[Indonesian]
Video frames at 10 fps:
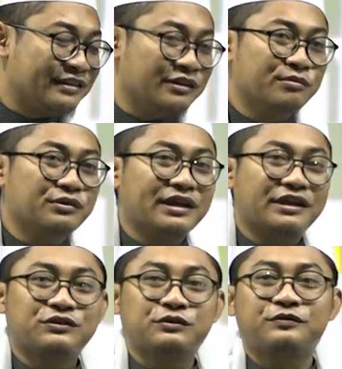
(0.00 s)
debuna
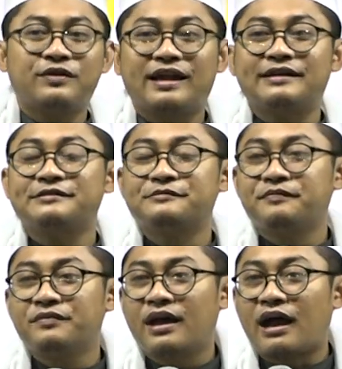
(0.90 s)
ke Sufyan
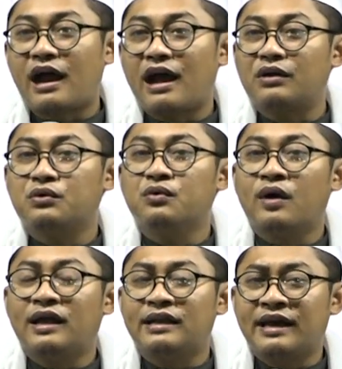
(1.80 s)

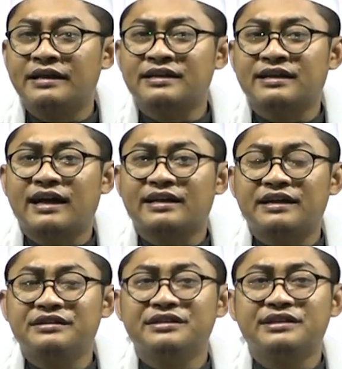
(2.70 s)
arwah lahirah
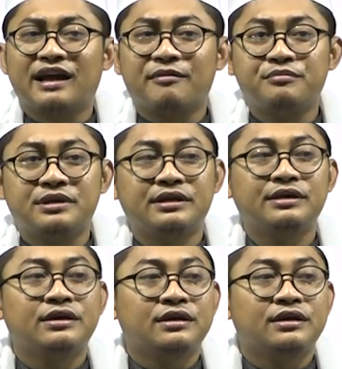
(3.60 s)
kanjeng Nabi